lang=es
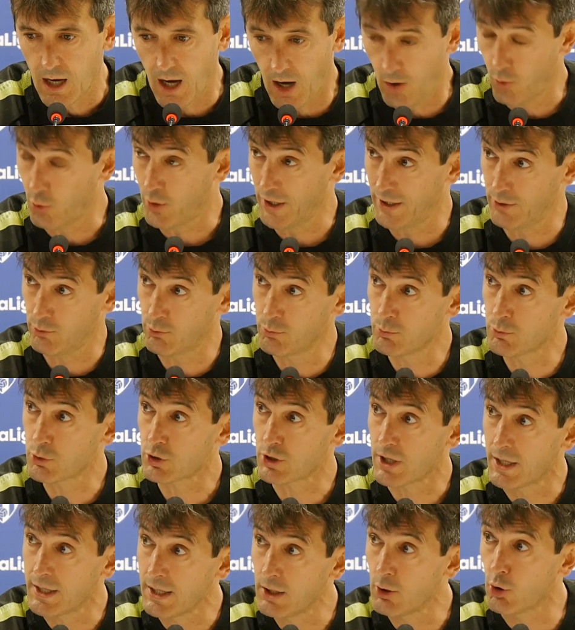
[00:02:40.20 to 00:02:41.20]
aunque no
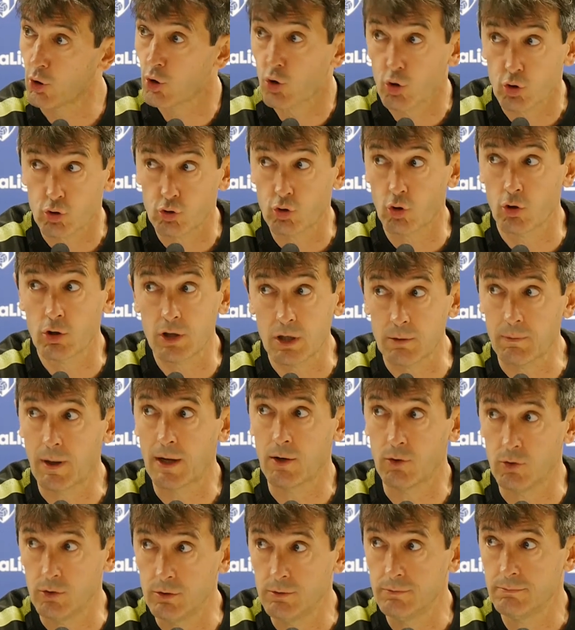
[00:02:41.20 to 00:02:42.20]
hemos tenido el control del
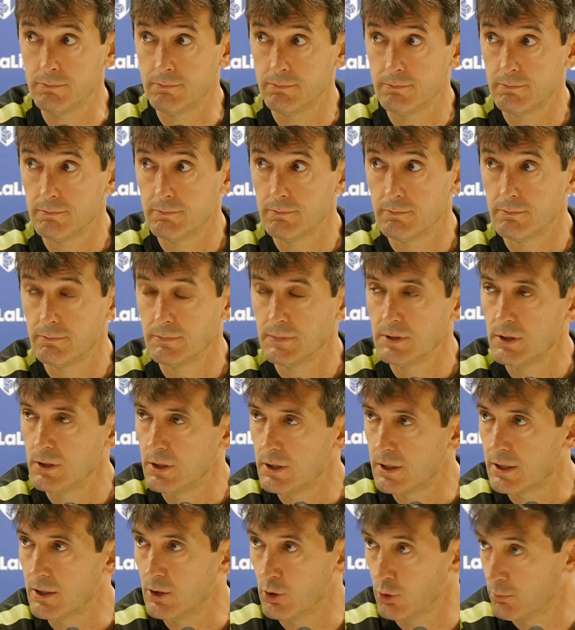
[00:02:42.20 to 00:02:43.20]
balón,
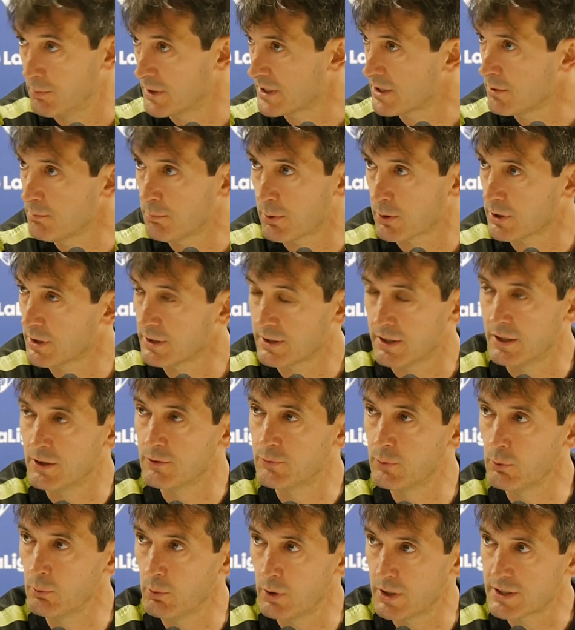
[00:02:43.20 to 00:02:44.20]
lo más importante en
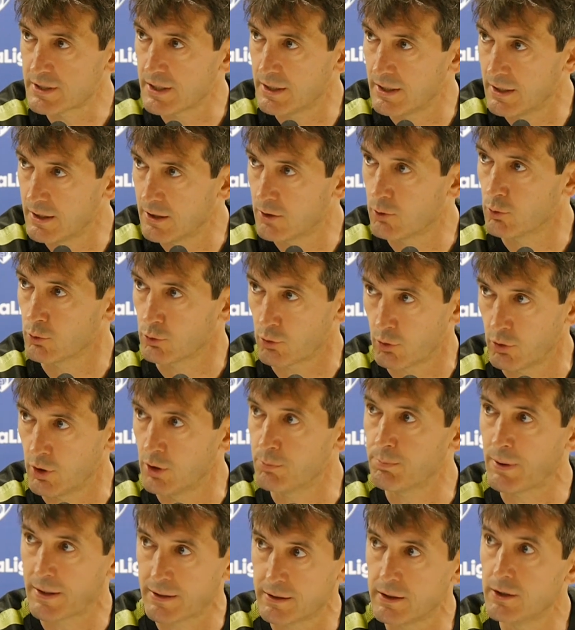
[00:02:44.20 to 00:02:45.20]
el fútbol es tener el control
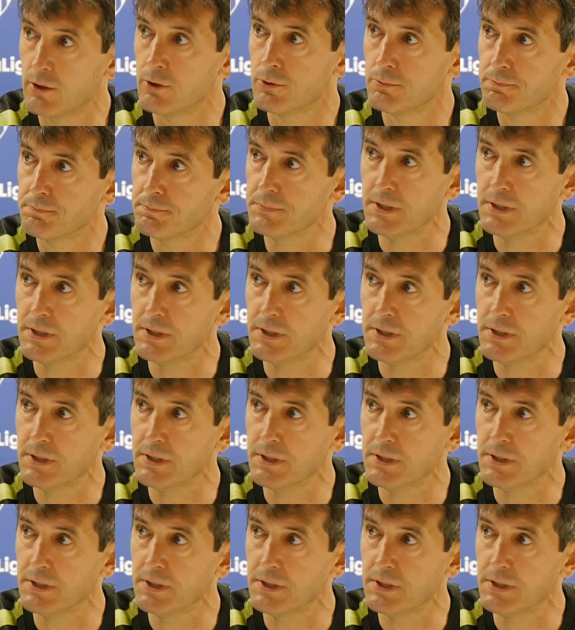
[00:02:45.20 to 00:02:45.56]
del partido.